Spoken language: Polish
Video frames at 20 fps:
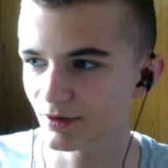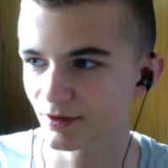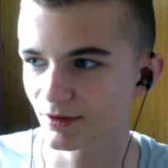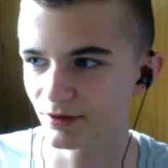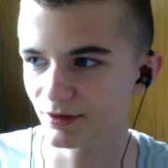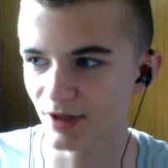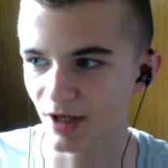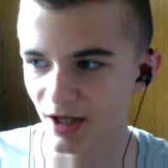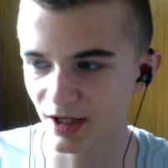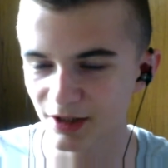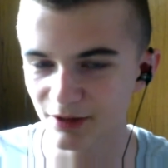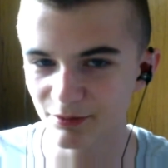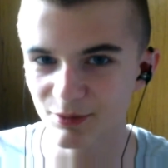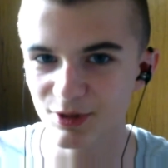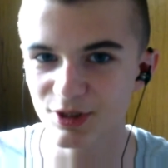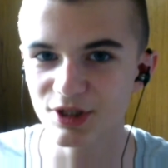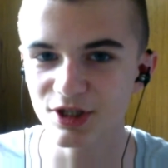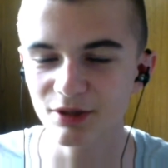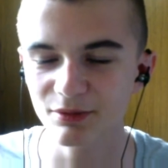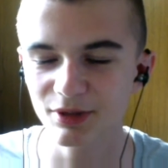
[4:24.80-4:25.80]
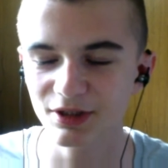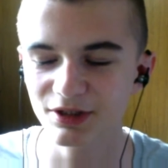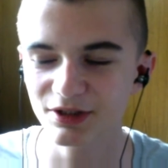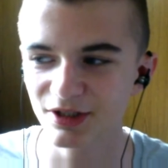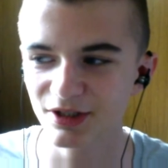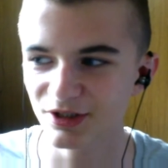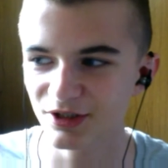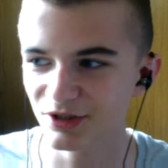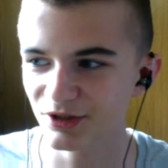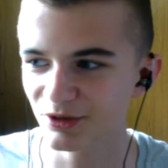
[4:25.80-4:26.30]
Tak, mieszkam jak na
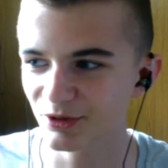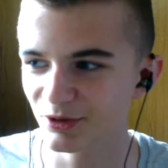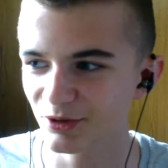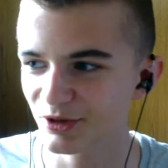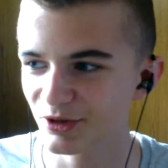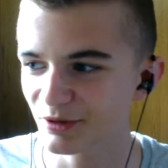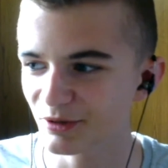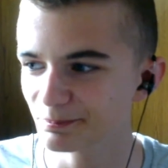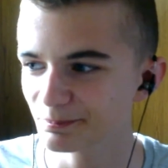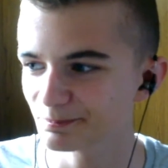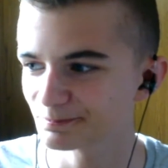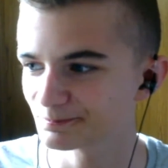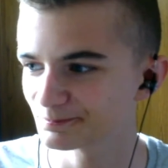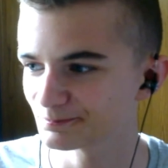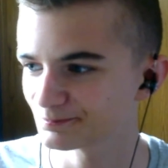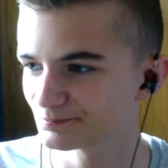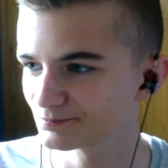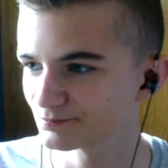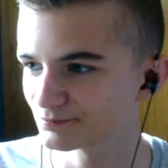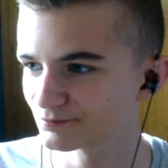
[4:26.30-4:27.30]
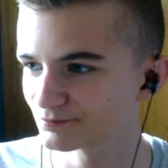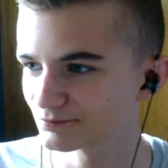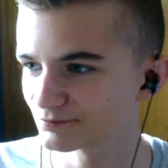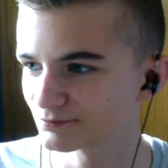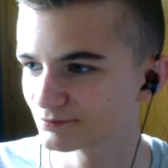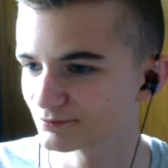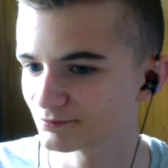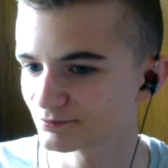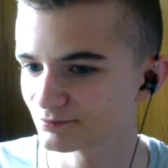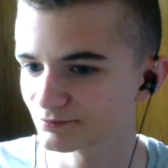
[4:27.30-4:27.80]
razie z rodziną.
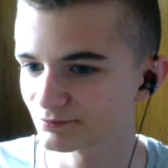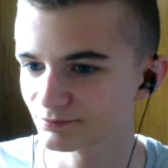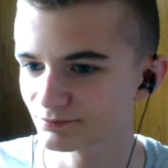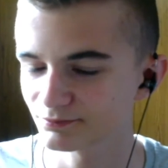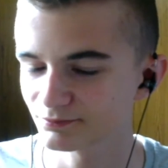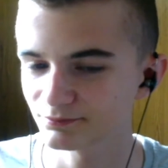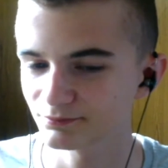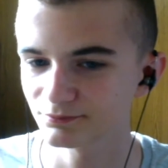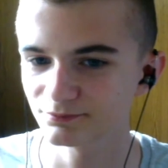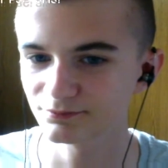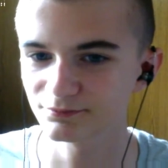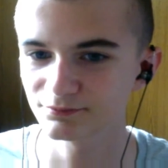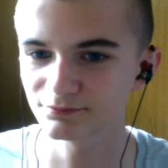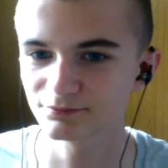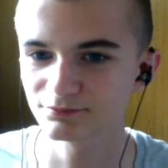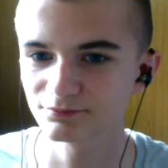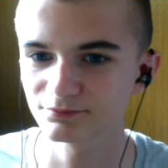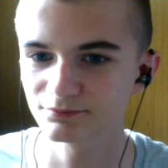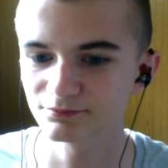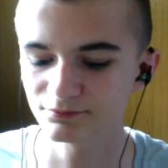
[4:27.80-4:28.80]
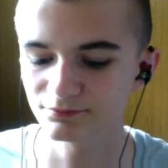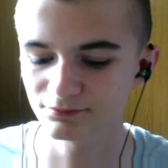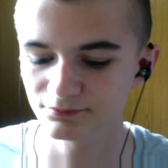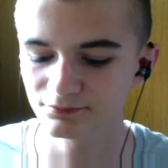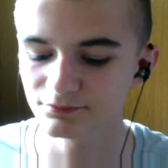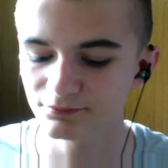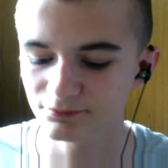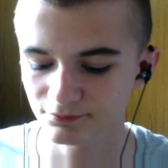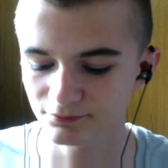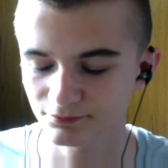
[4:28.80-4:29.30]
A drugie to
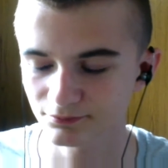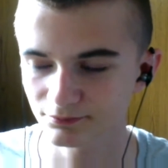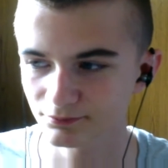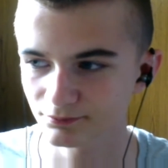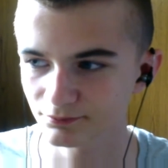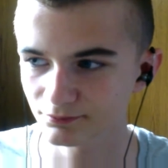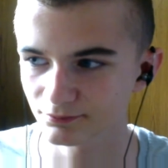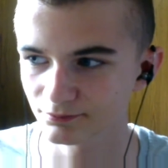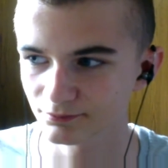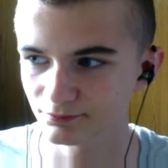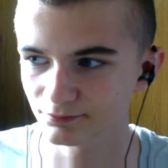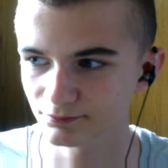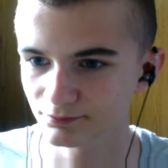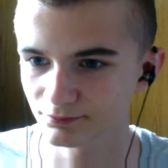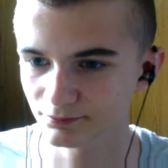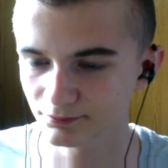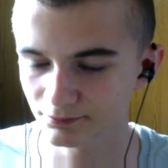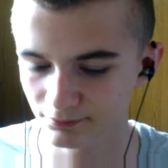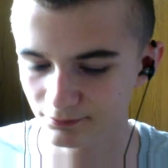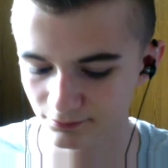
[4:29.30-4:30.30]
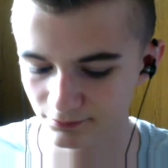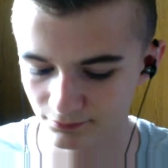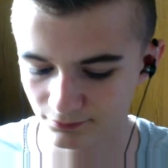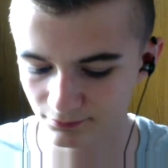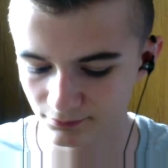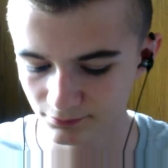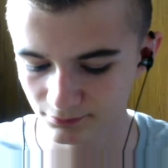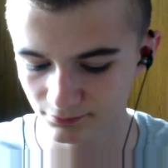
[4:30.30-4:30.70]
e, twój ulubiony film.